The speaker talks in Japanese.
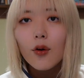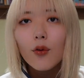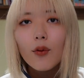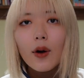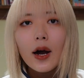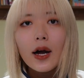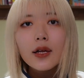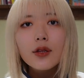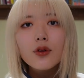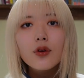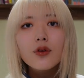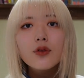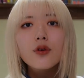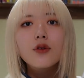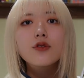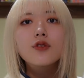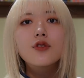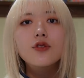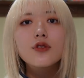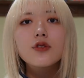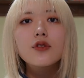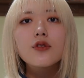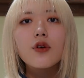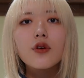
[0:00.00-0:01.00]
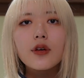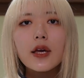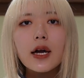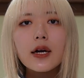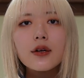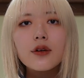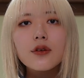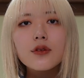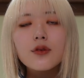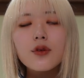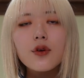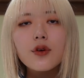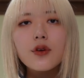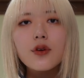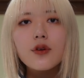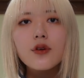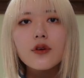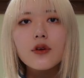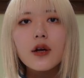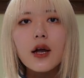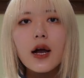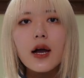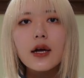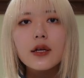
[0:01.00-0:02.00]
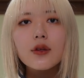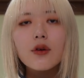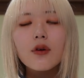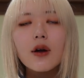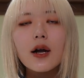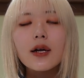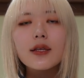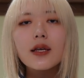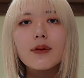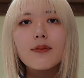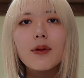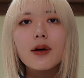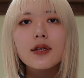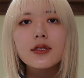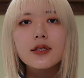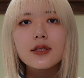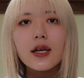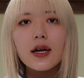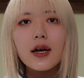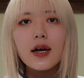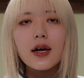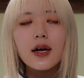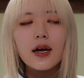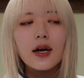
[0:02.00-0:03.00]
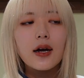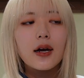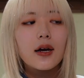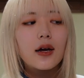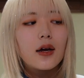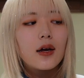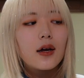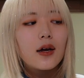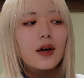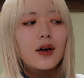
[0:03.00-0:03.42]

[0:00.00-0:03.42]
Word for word: ワンドの10の逆というカードが出ました。